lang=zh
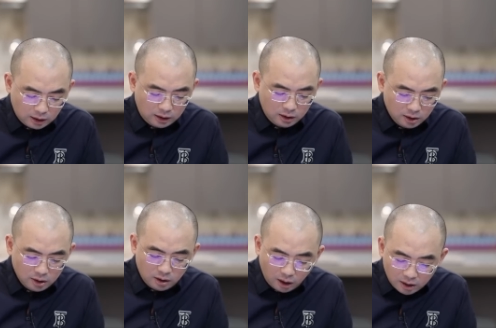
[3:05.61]
啊，
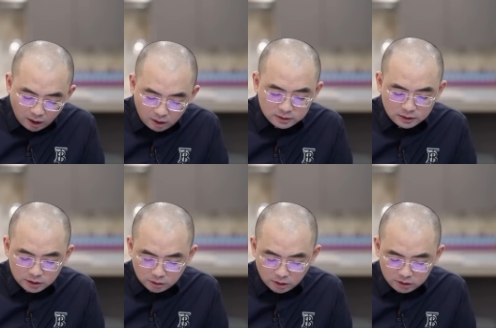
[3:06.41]
二零二二年
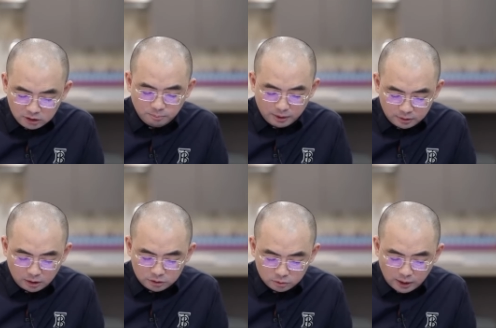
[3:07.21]
的时候呢，日本
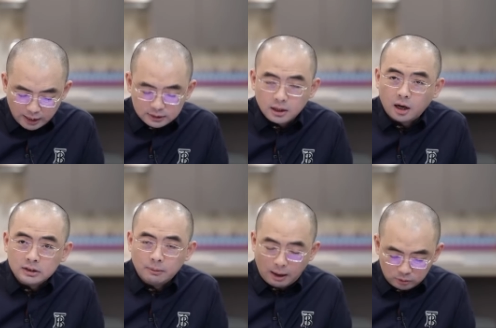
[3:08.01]
的这种 IT
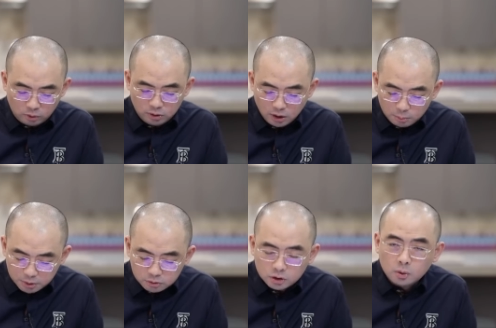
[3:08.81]
行业码农
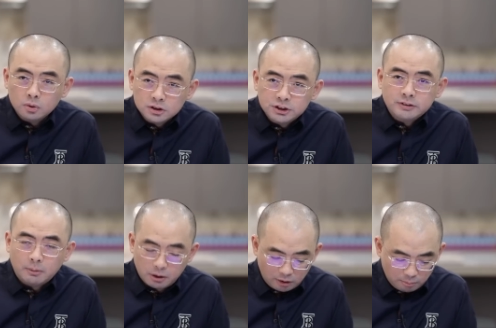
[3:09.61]
平均收入是四
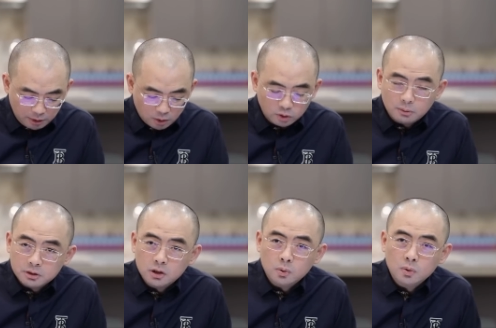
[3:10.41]
万美元，美国的
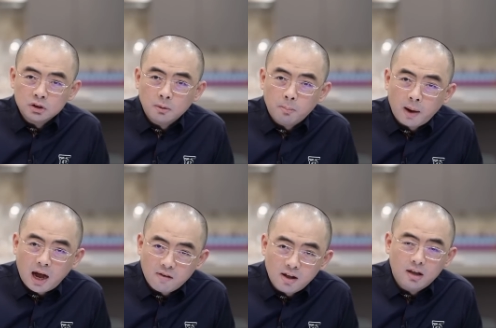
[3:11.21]
平均收入是
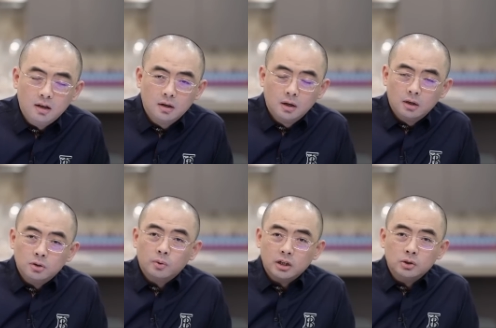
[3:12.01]
八万，
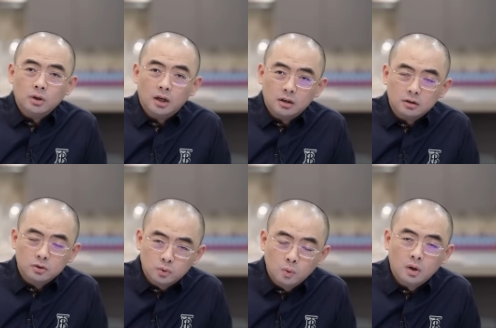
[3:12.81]
所以我跟你说了
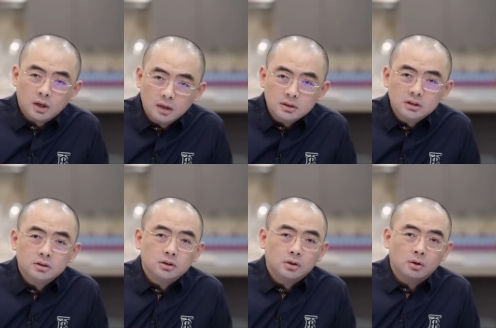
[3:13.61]
很多，刚进
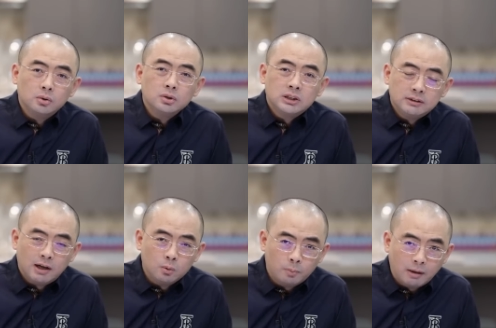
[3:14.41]
去的时候都是七
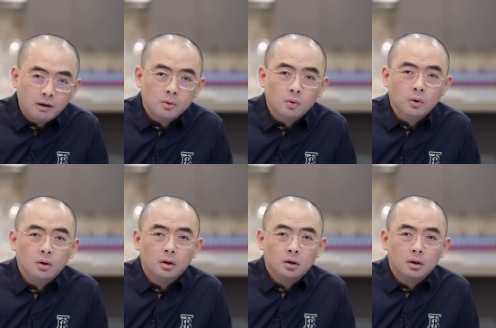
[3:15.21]
万五、八万五，